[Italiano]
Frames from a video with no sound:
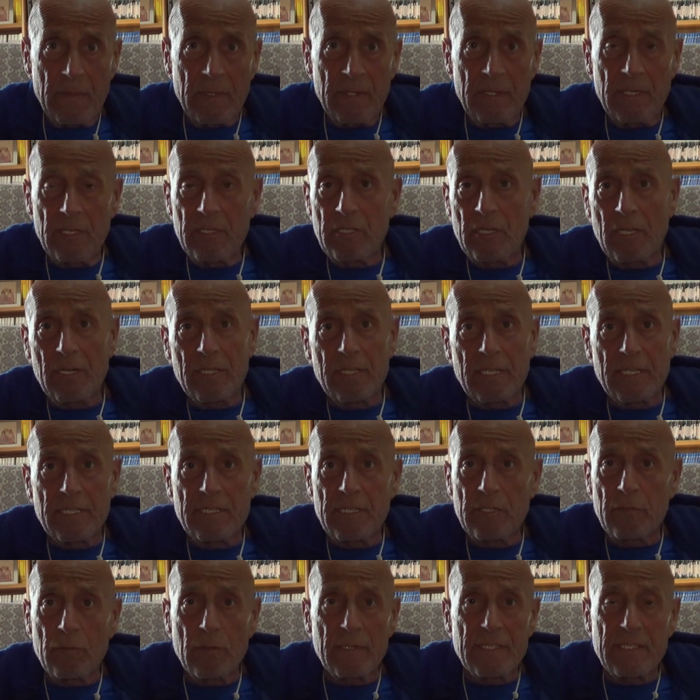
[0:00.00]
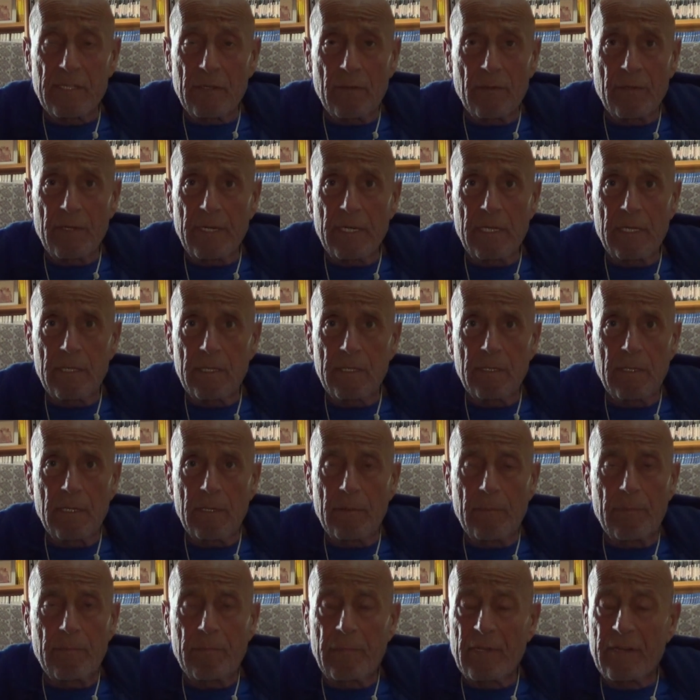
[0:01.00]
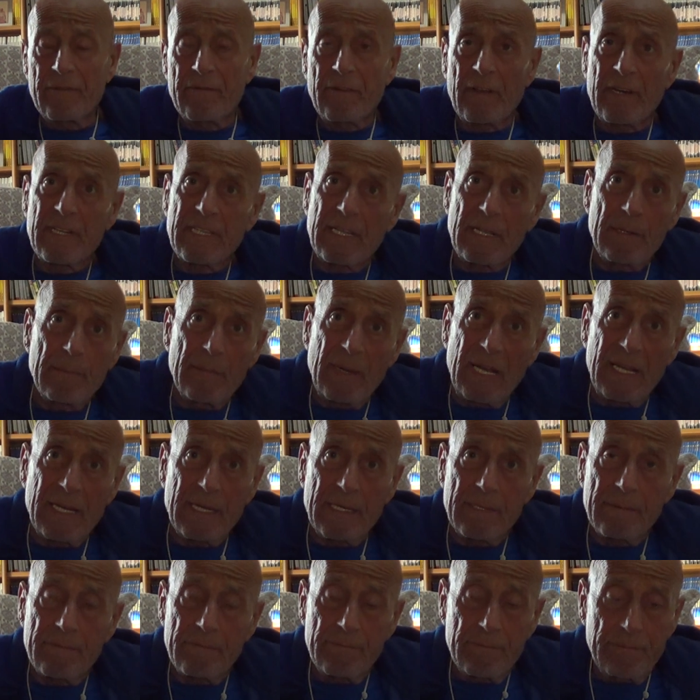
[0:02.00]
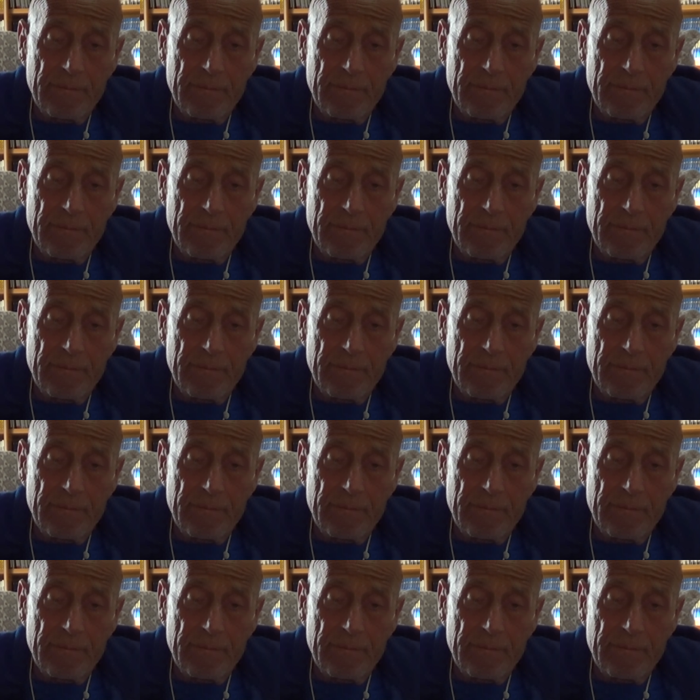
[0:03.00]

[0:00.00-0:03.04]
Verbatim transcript: di certe situazioni per far del male.